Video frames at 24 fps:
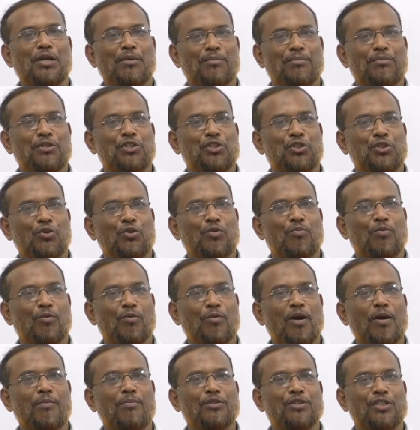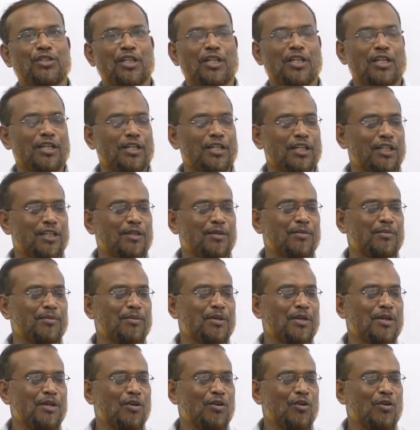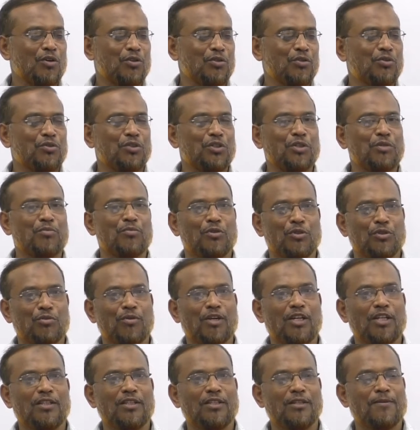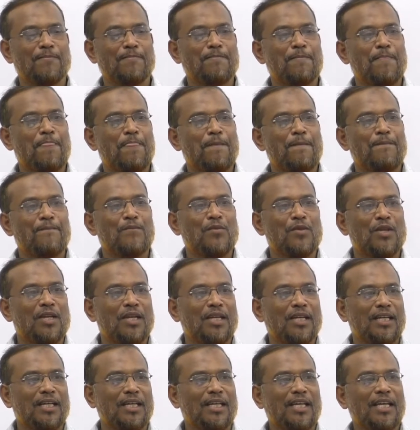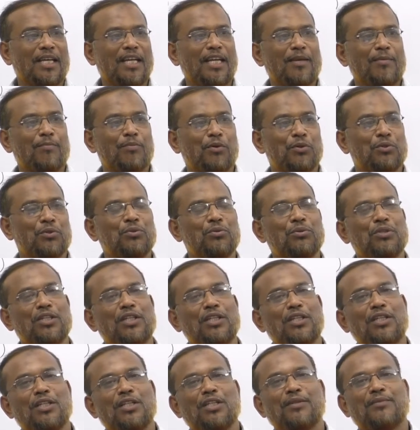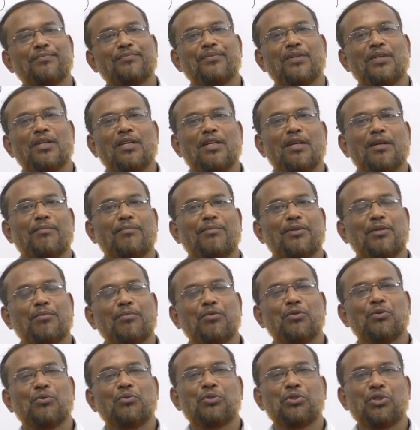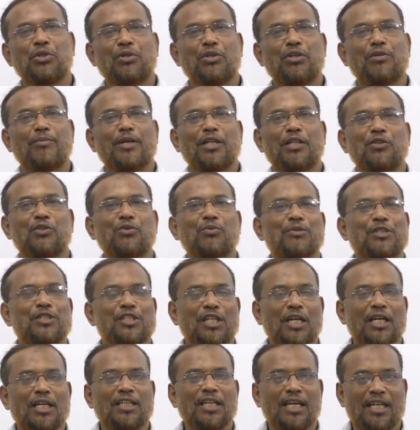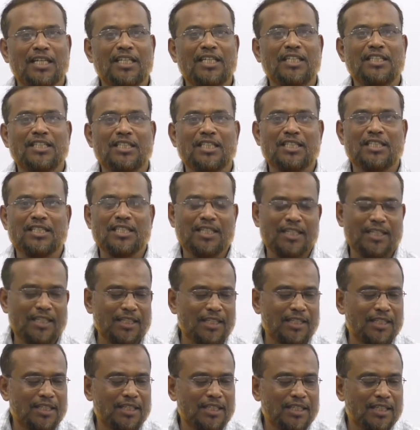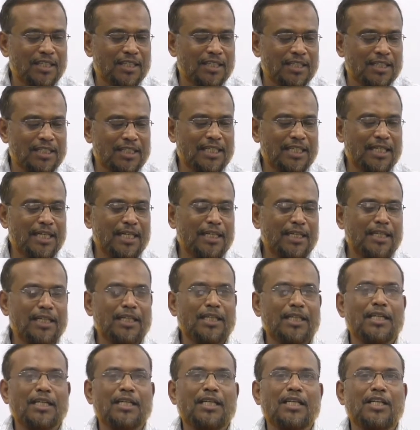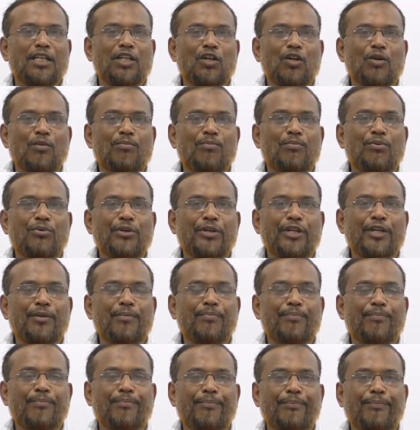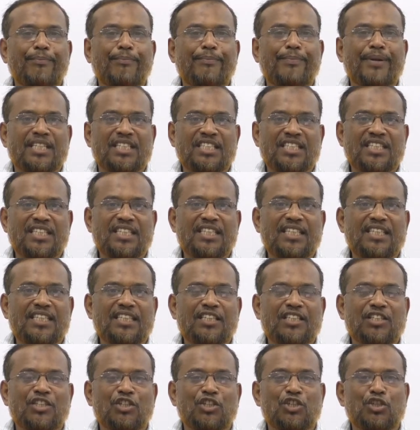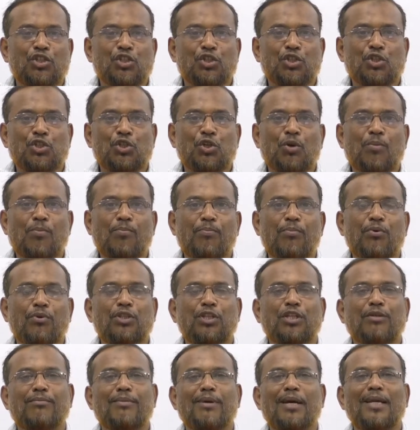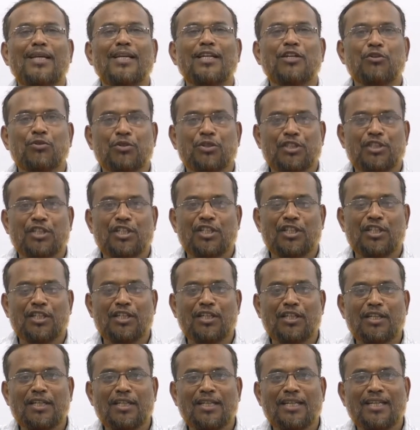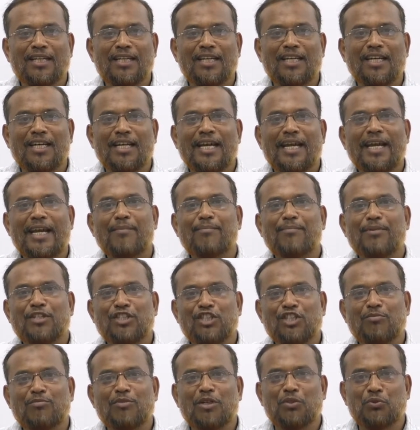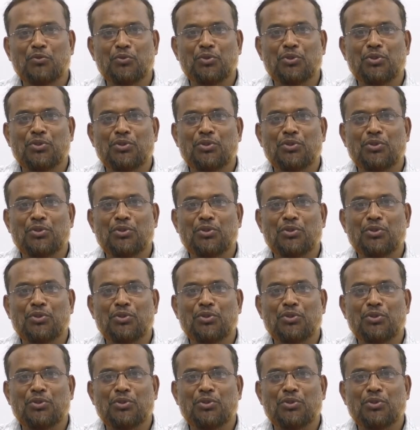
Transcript: বিশ্ব খুব প্রভাব বিস্তারকারী একটি অর্থনৈতিক মতবাদ এই পদ্ধতি পৃথিবীতে অনুসরণের মাধ্যমে যা দাঁড়িয়েছে আজকে সেখানে নিরানব্বই পার্সেন্ট সম্পদের মালিক হয়েছে এক পার্সেন্ট মানুষ